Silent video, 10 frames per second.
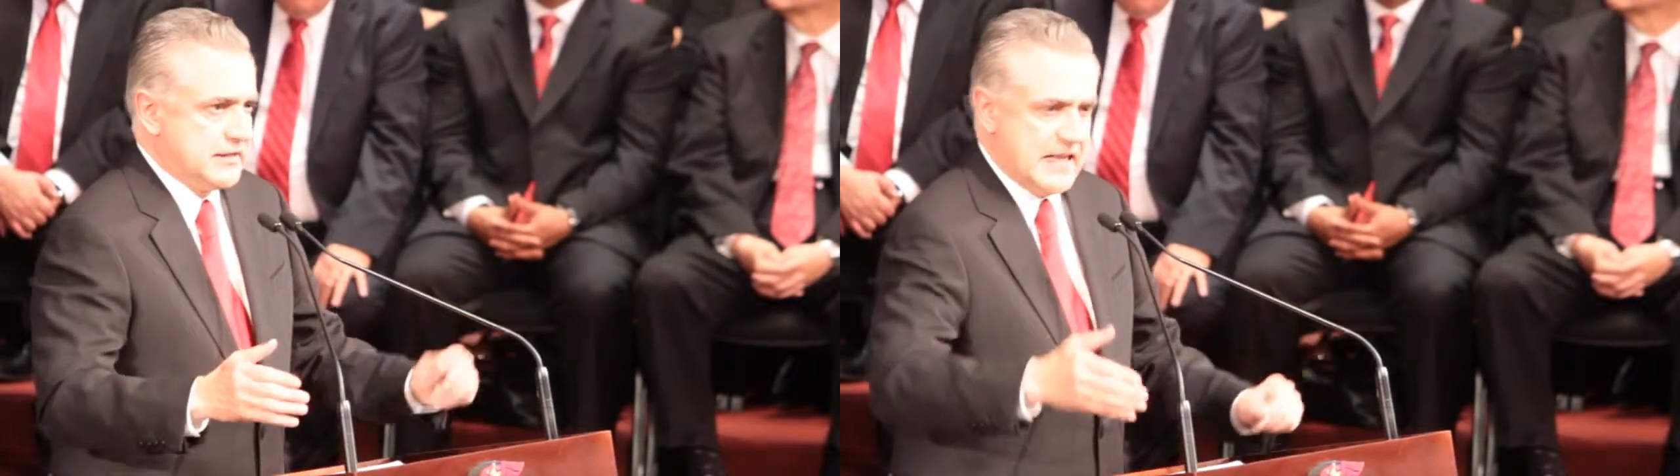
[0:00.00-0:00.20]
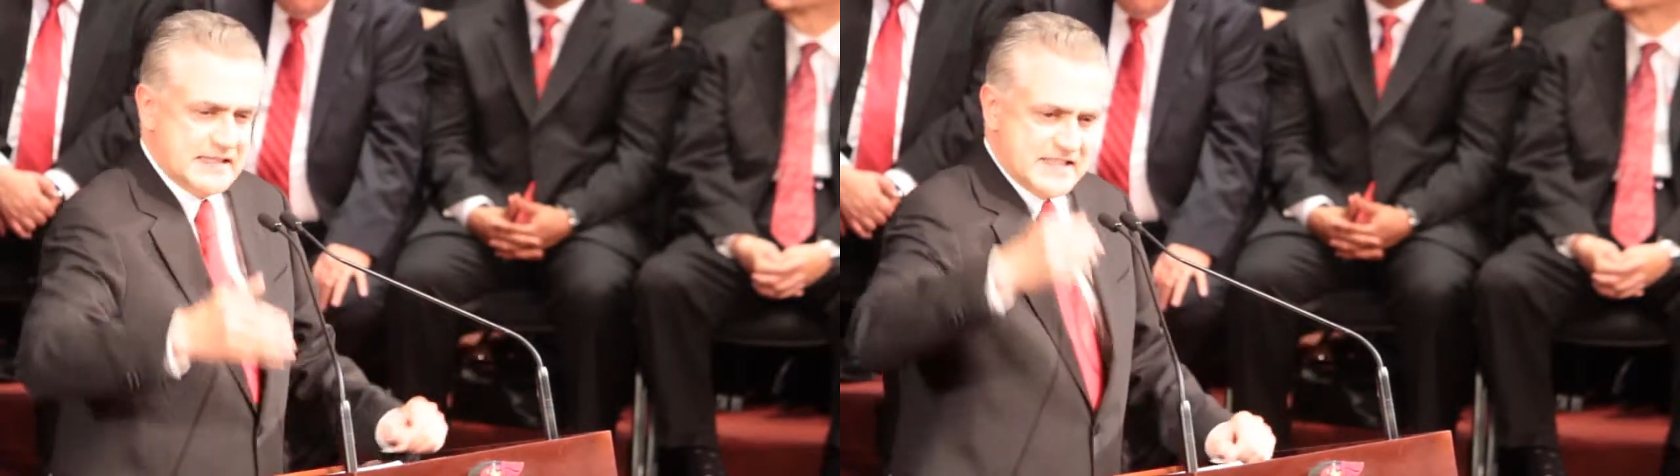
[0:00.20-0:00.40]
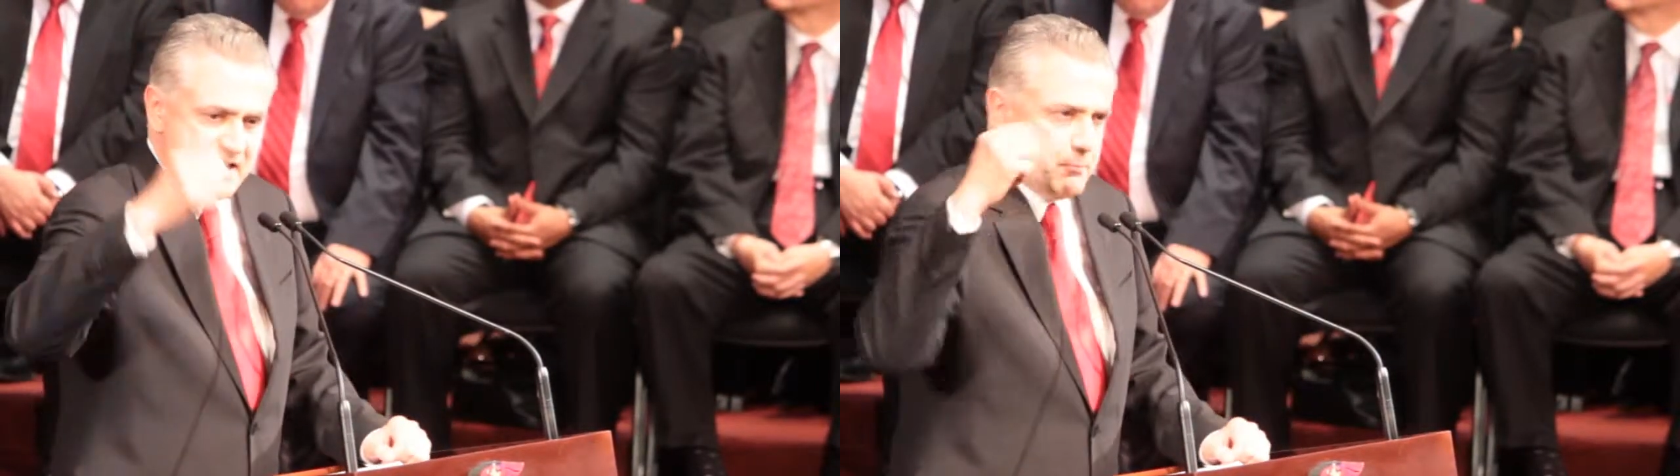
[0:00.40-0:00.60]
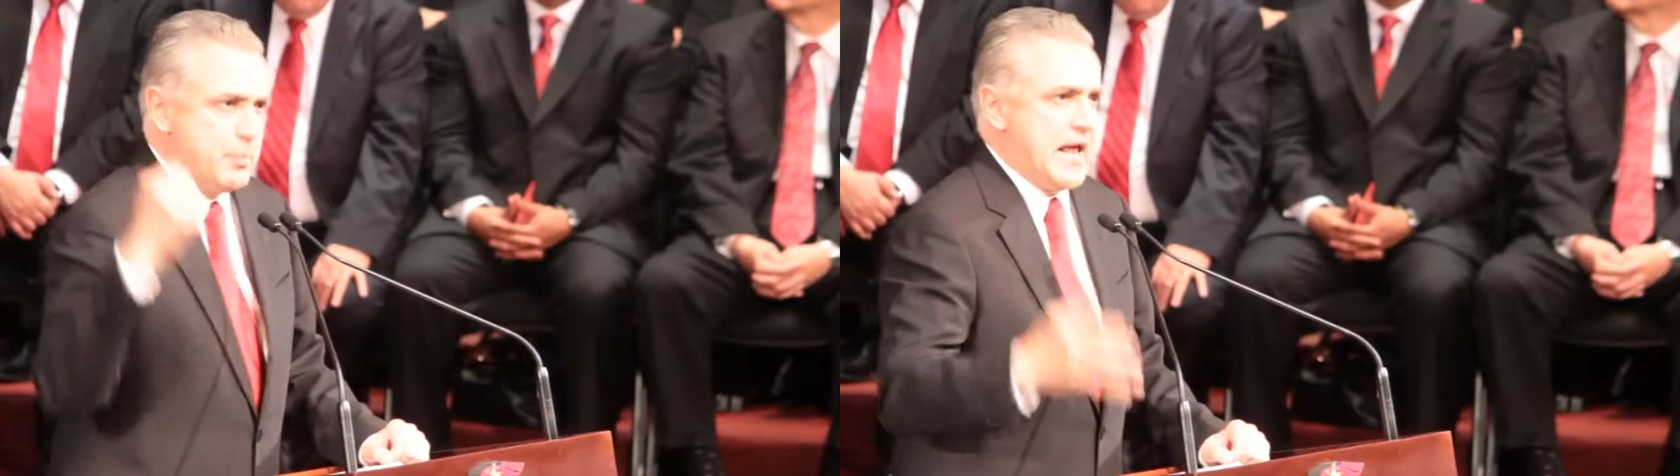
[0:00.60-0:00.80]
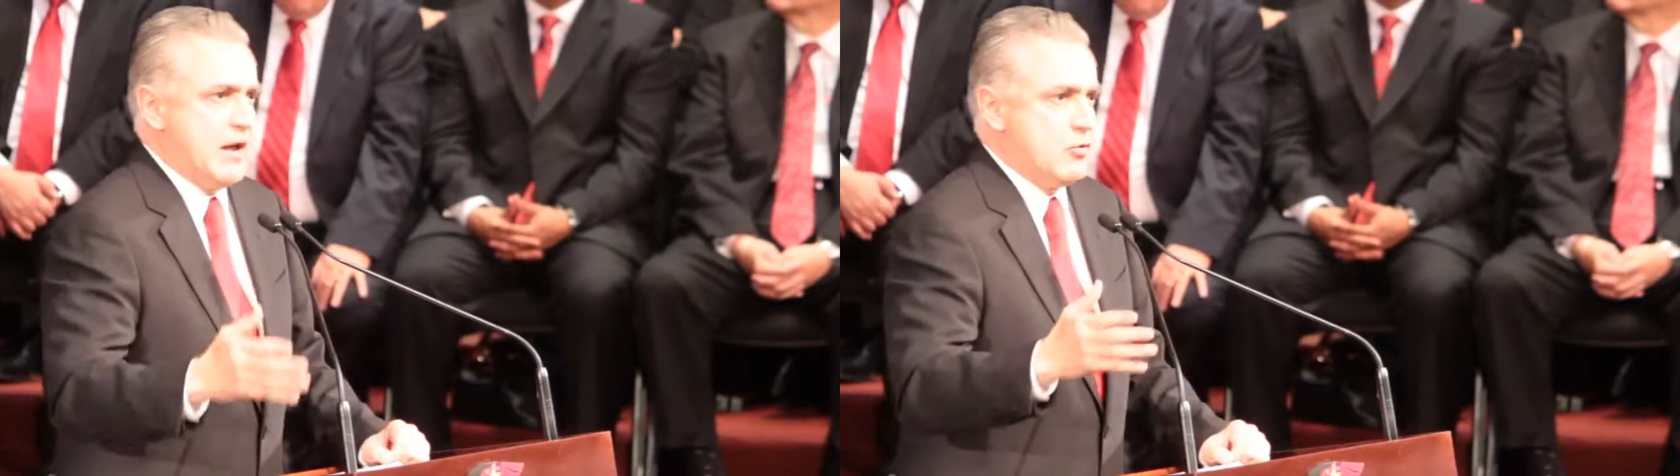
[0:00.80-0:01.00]
del
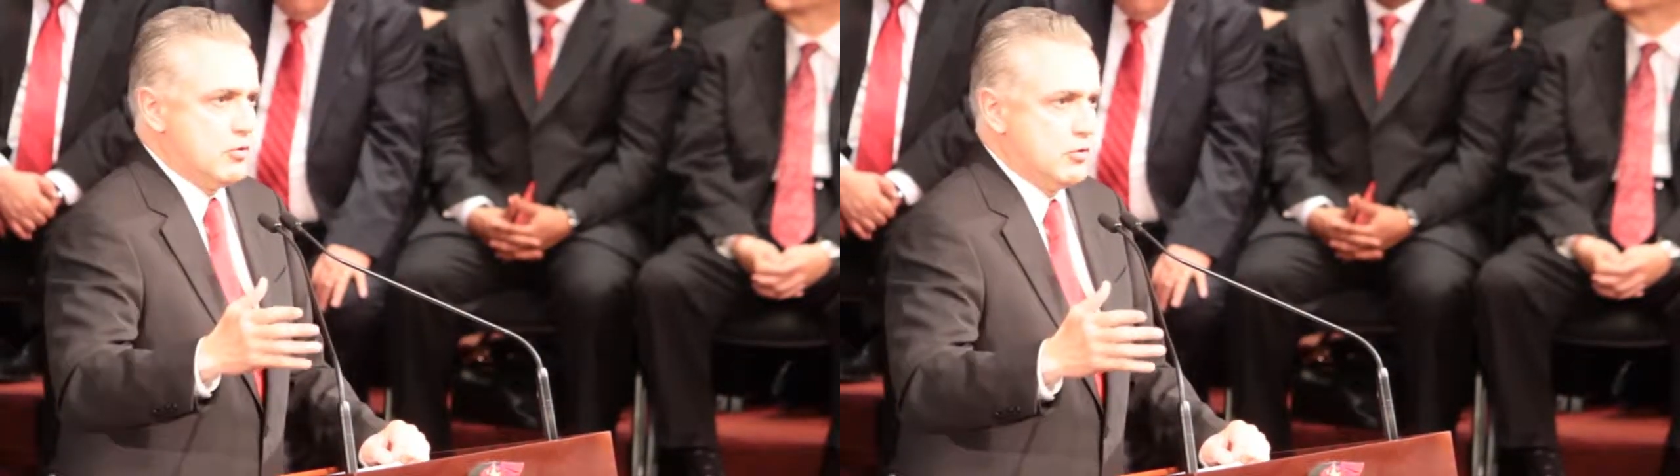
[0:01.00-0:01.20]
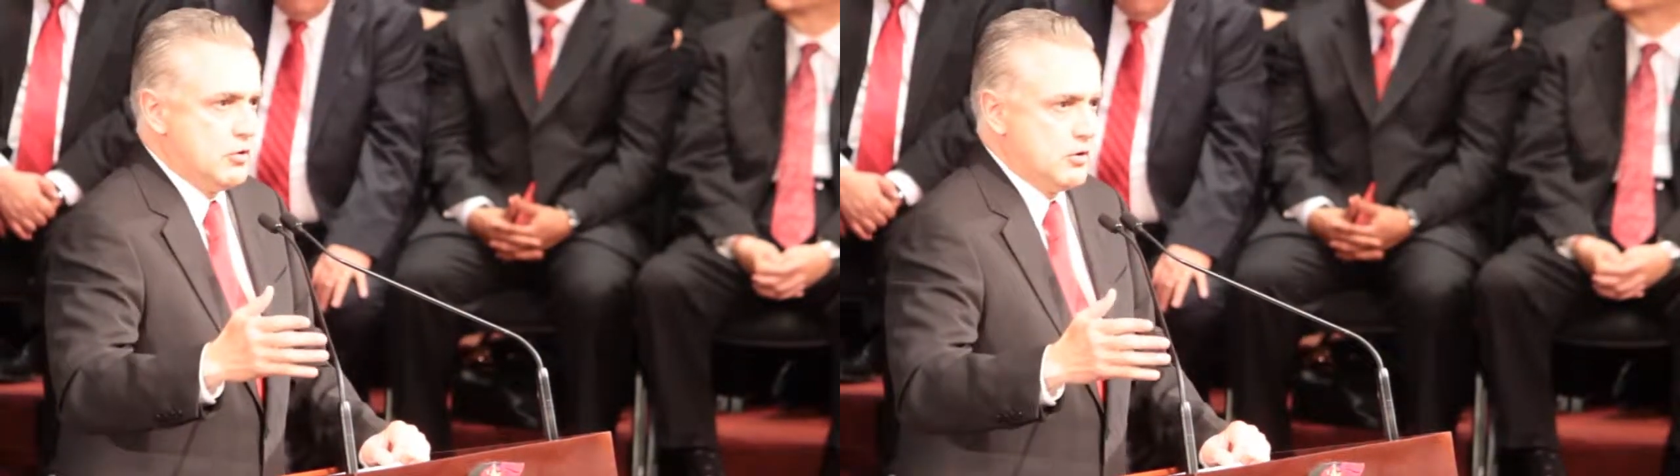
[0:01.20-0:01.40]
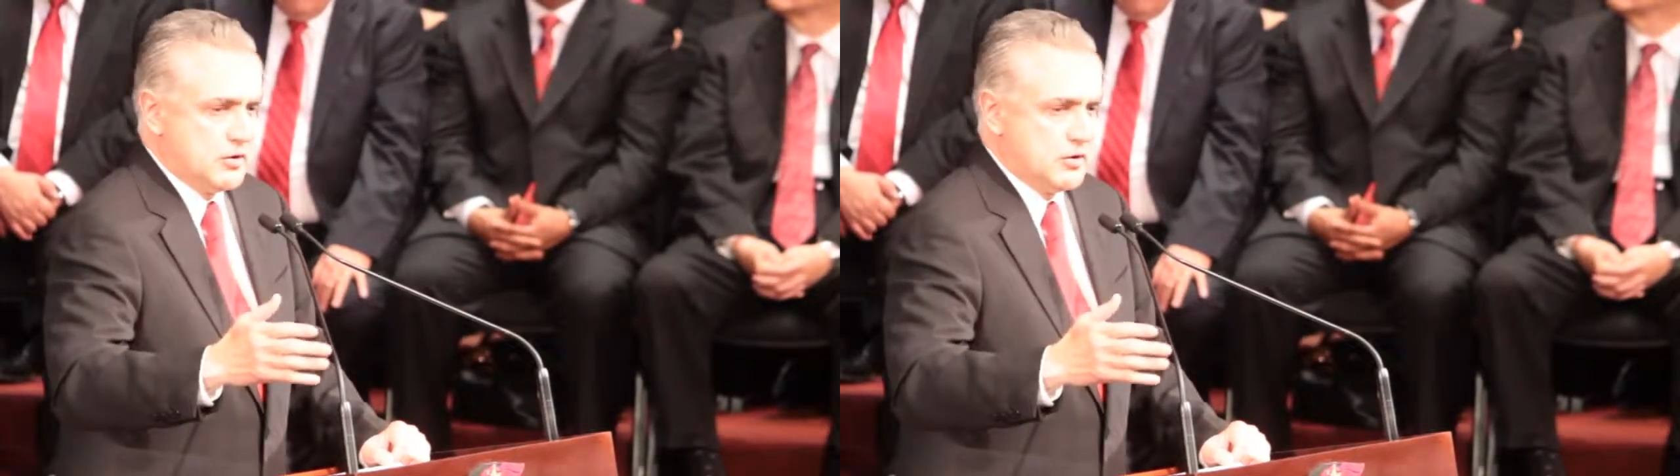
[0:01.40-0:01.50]
desempleo,